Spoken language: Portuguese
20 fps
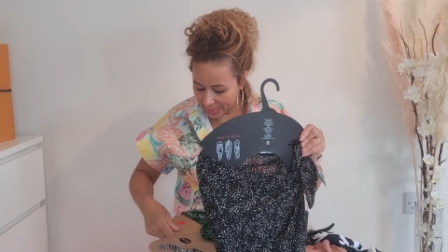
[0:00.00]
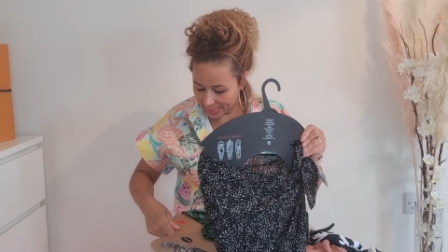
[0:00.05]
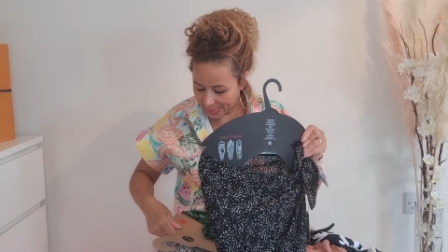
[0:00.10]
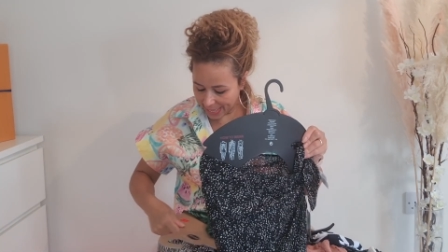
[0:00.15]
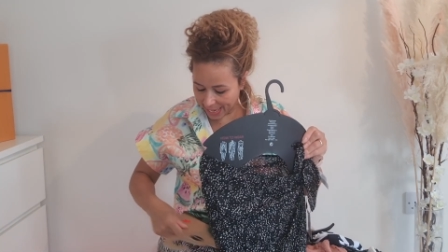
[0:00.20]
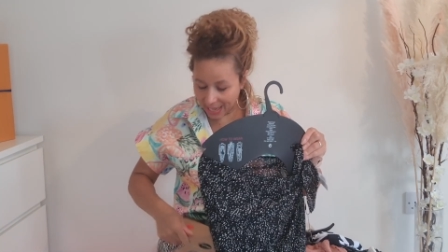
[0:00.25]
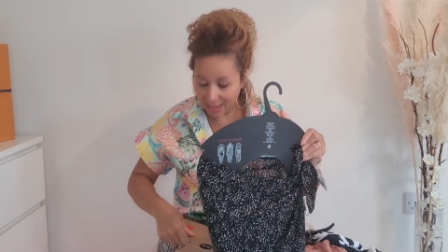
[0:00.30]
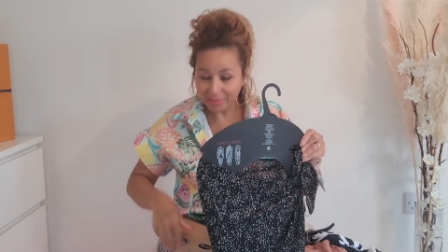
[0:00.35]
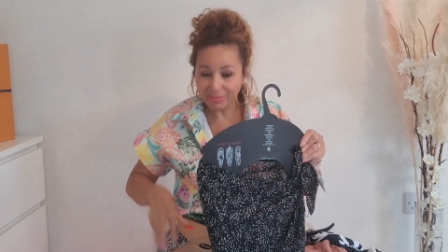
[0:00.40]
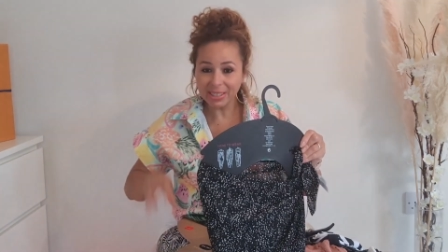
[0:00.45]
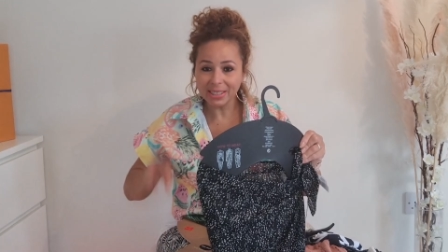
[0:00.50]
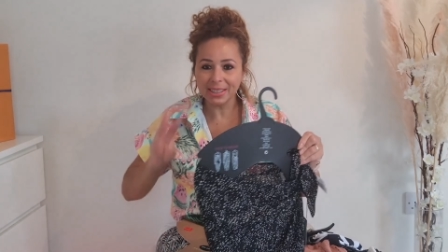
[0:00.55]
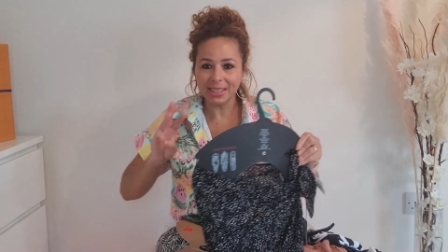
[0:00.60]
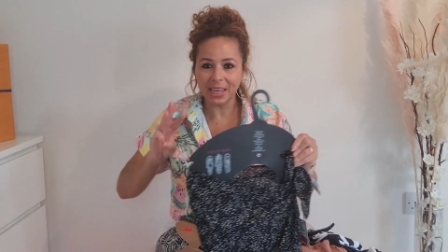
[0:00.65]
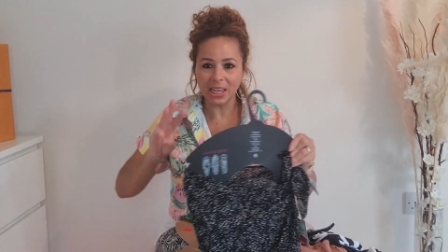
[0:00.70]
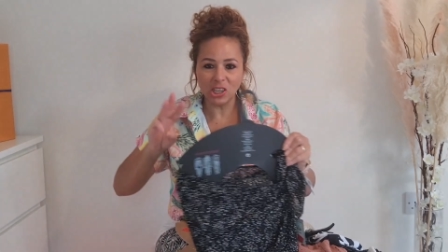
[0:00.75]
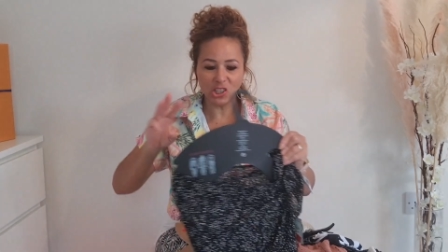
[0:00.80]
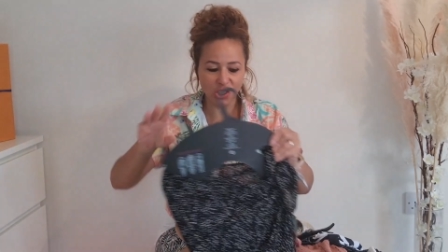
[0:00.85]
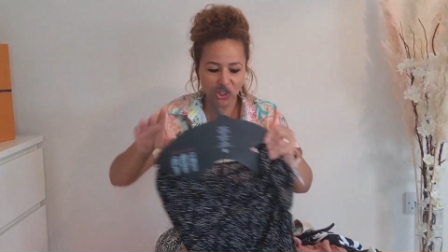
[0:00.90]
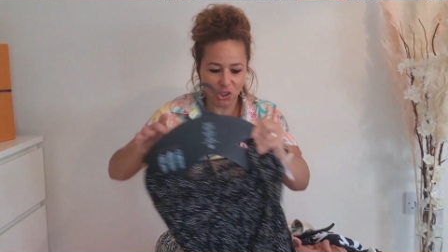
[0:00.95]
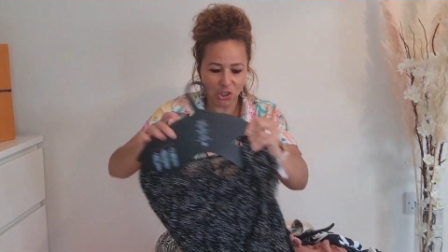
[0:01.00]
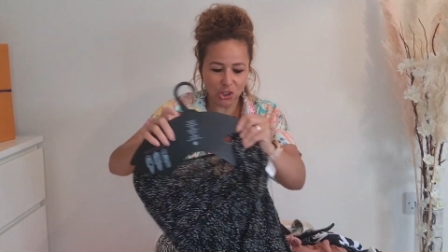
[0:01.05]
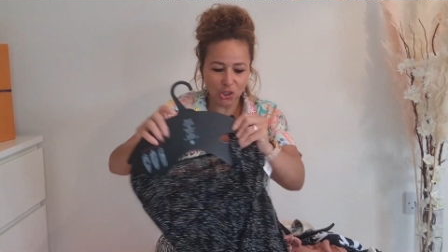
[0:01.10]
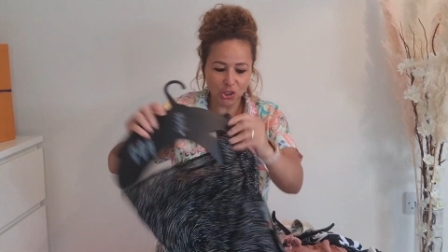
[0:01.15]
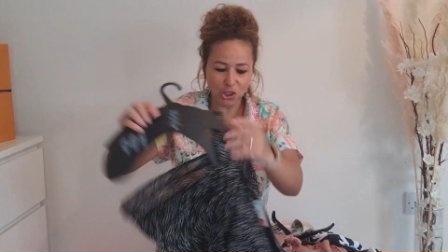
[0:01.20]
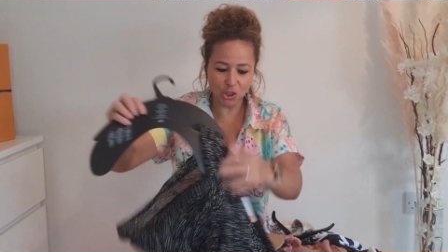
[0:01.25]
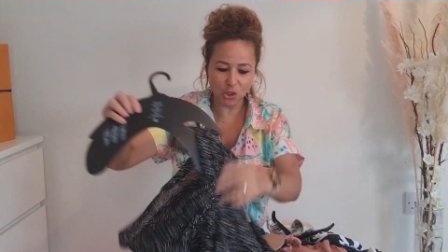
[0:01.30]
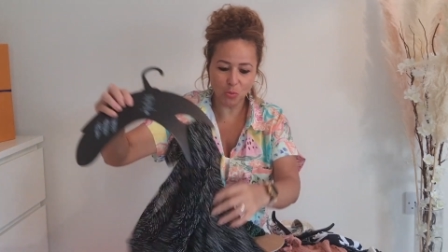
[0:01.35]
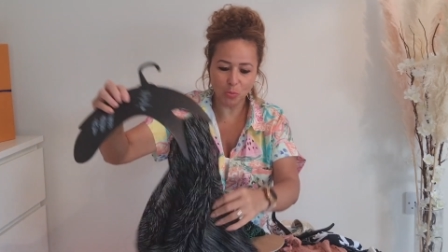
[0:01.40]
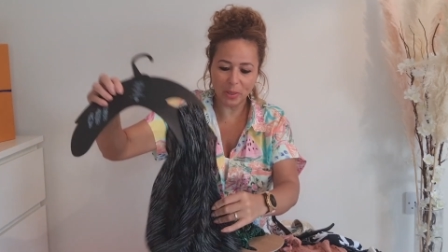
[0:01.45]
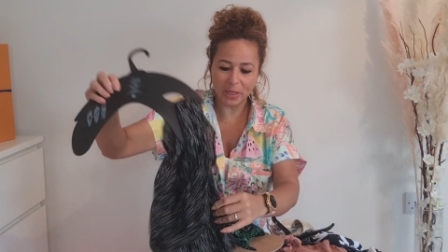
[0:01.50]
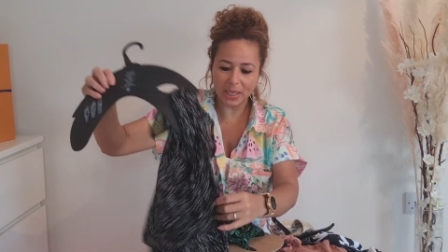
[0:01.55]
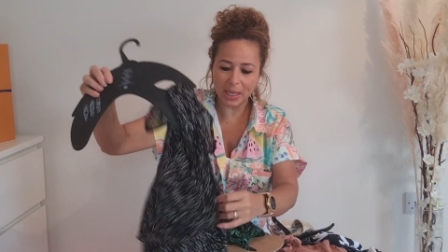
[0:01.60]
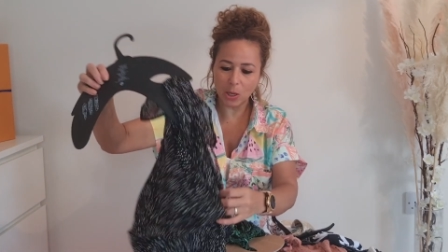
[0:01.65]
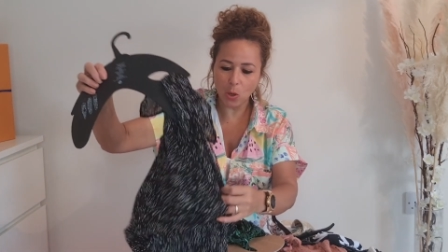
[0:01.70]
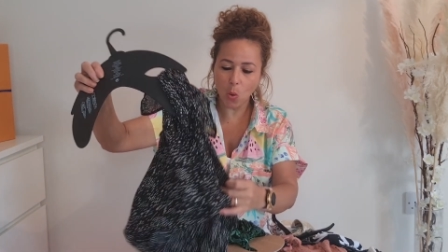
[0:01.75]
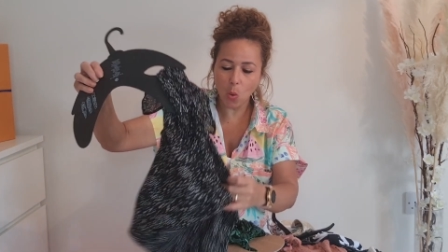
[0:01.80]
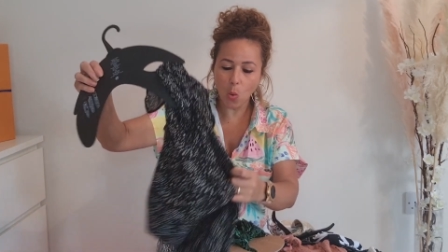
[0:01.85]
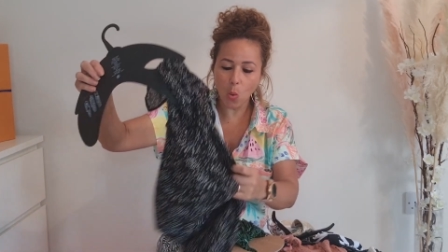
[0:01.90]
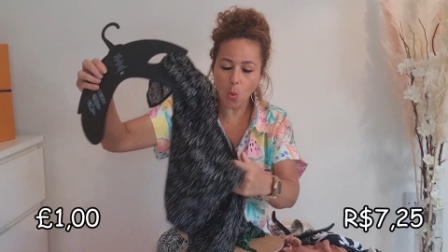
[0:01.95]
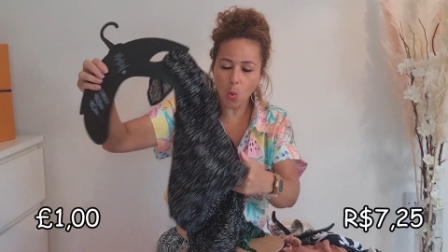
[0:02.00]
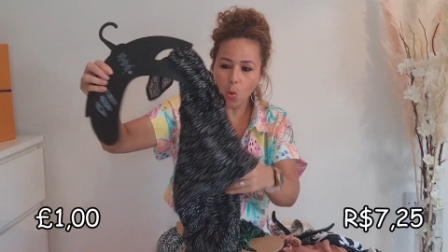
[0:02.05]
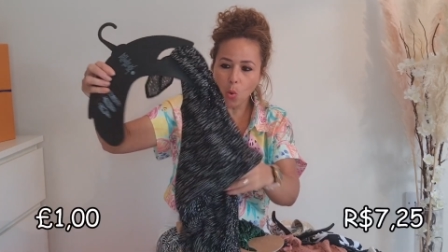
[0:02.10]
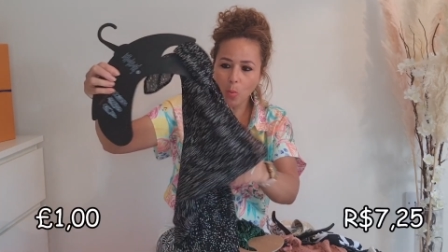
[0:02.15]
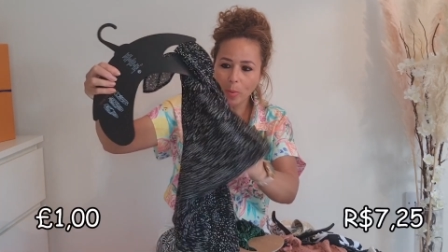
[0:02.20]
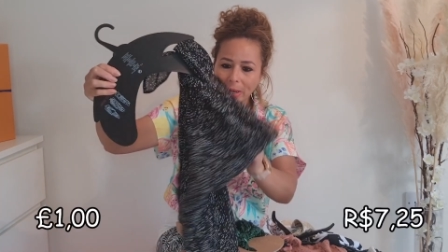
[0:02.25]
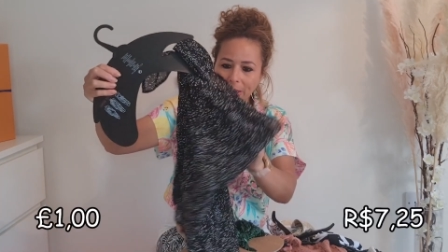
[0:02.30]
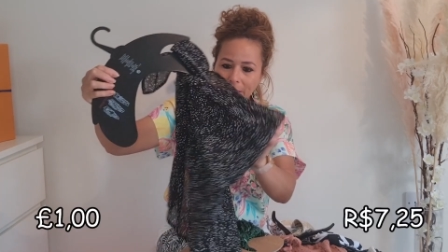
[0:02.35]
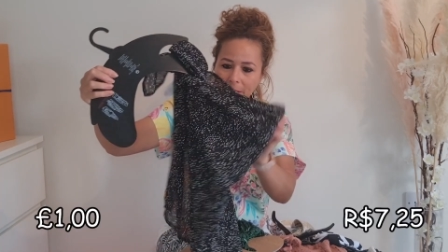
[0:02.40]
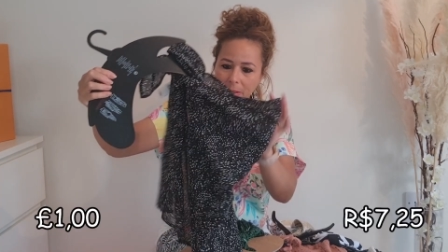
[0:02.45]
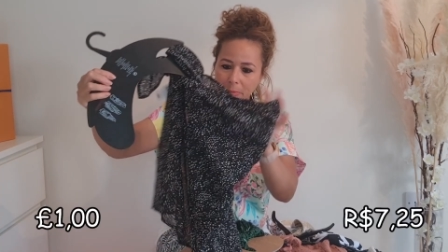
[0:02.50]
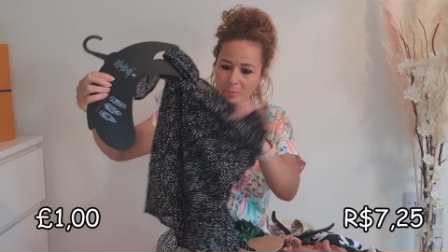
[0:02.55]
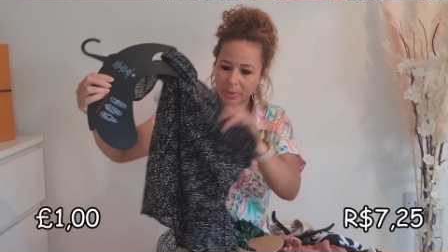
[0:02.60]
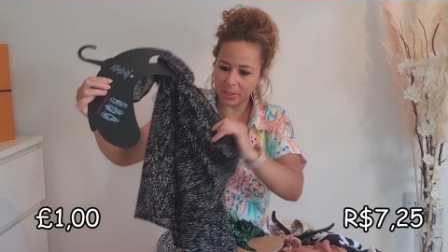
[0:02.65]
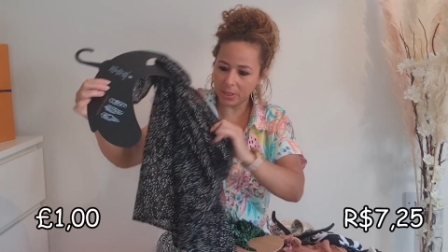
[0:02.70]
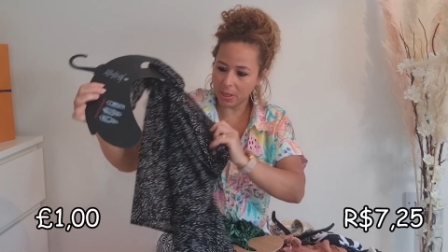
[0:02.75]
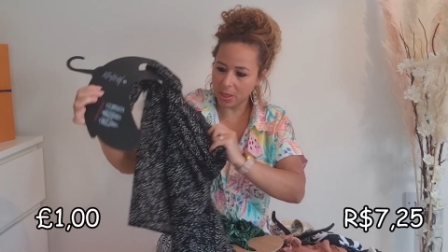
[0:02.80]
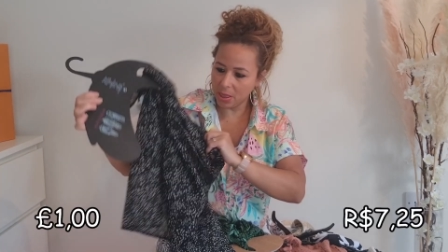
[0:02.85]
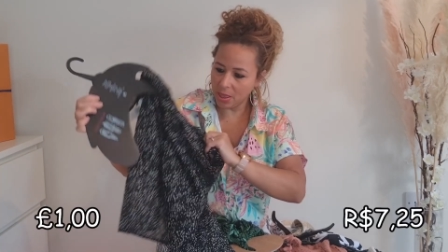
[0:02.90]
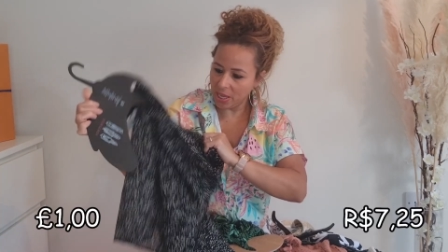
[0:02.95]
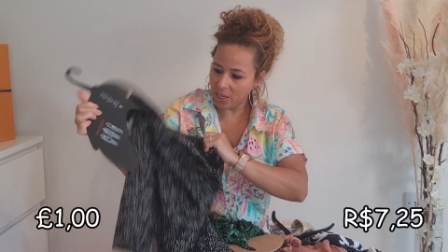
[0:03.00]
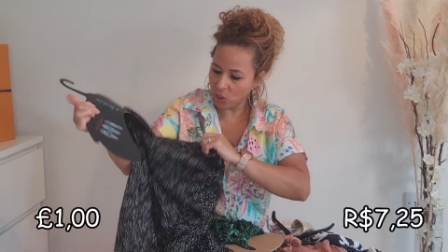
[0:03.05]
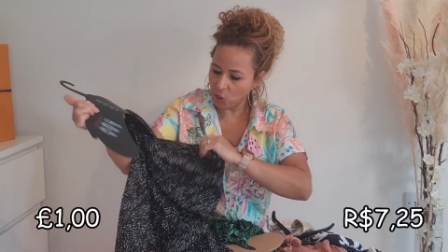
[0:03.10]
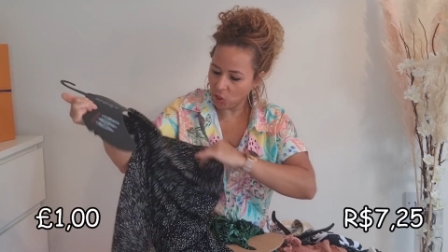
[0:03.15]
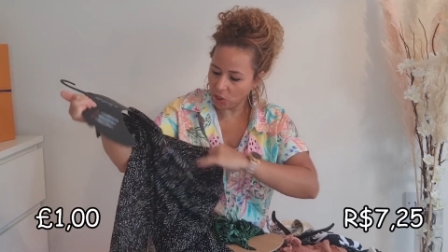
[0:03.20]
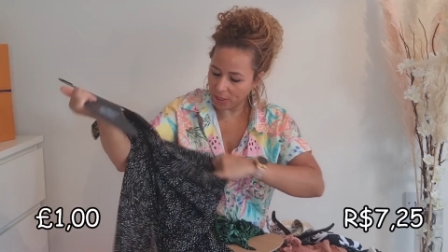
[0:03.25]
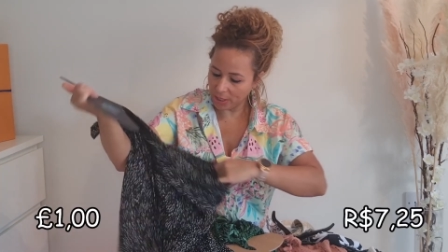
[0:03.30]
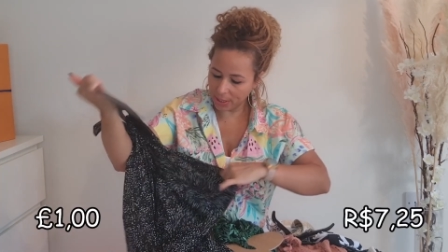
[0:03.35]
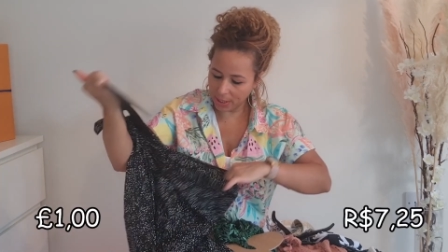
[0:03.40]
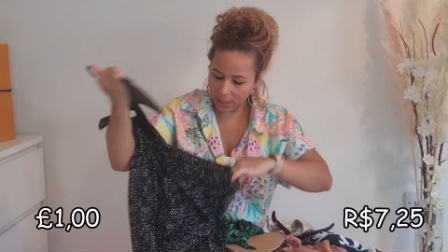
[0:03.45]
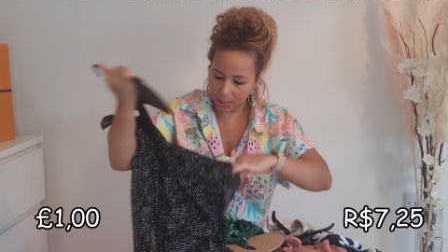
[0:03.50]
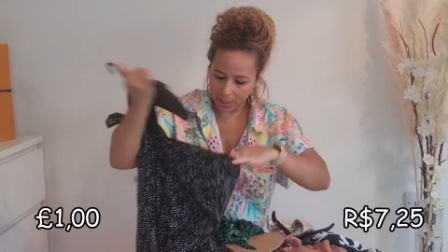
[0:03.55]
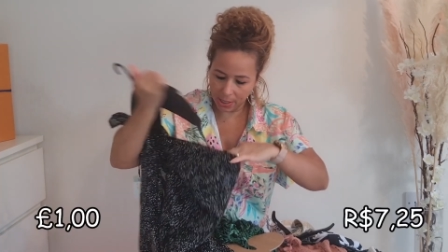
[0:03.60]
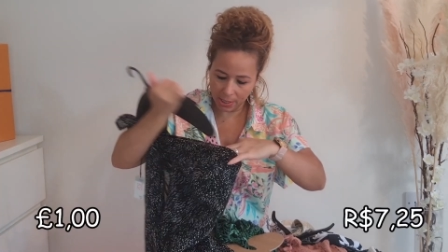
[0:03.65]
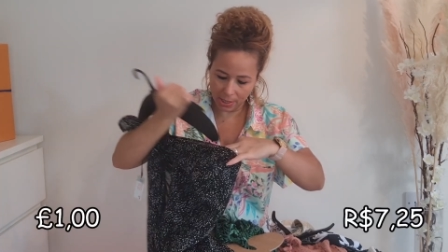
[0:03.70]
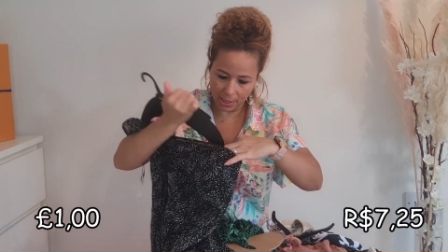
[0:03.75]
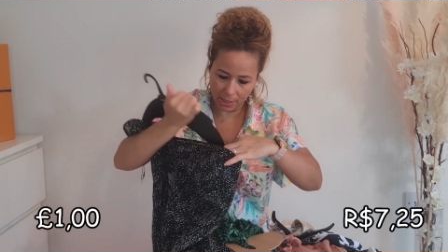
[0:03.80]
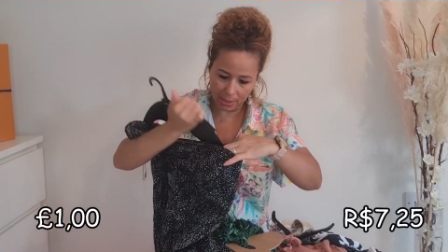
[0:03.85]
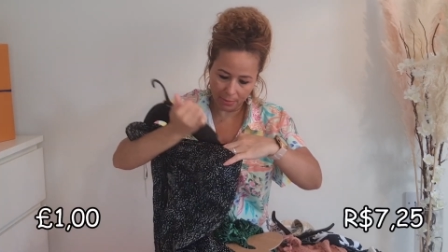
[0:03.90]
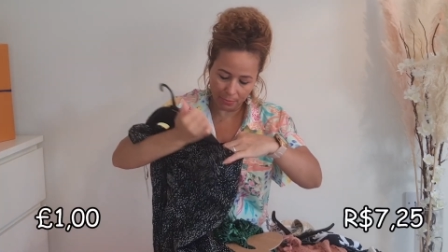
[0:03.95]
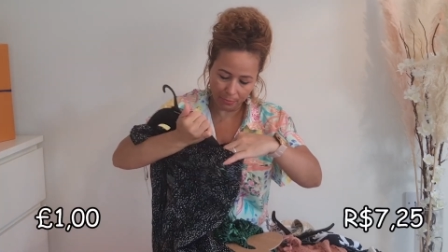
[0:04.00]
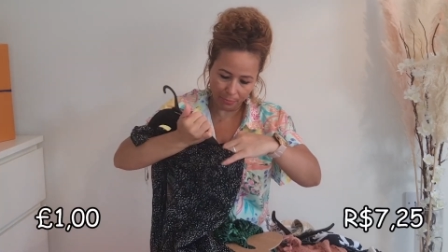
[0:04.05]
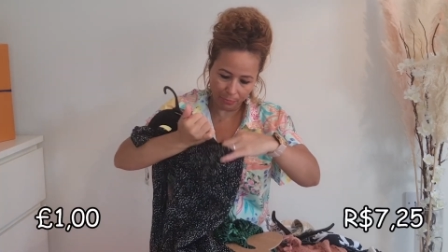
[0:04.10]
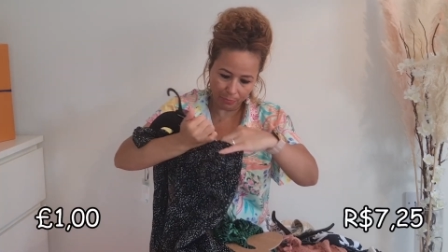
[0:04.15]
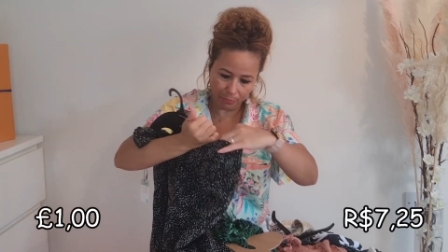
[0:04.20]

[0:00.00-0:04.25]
Tava três, Gente, paguei uma libra nesta canga.